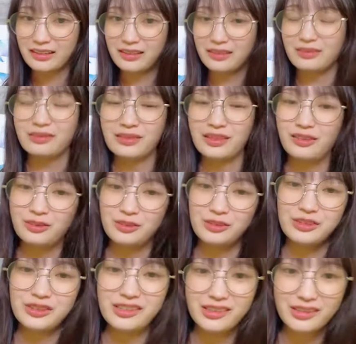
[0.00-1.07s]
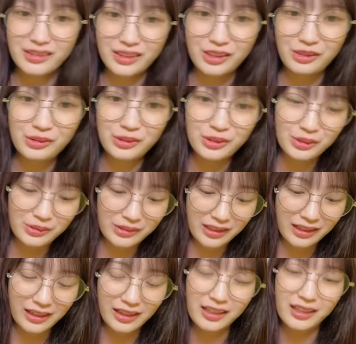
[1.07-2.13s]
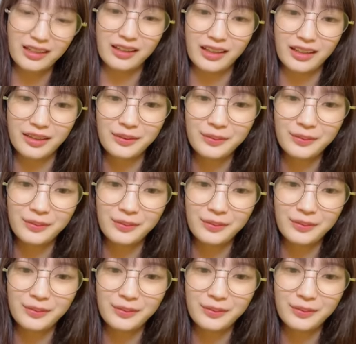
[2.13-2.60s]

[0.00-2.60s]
でも多分普通にお風呂に入れない